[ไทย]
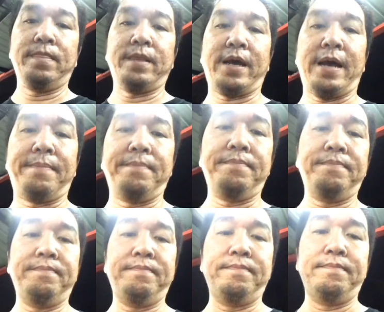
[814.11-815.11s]
นะครับ
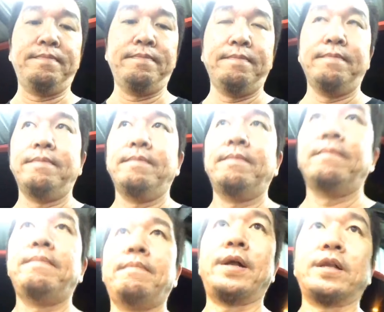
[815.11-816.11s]

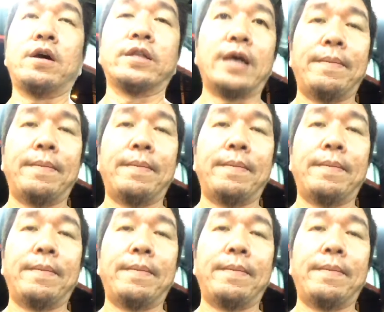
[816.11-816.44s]
มันก็จะ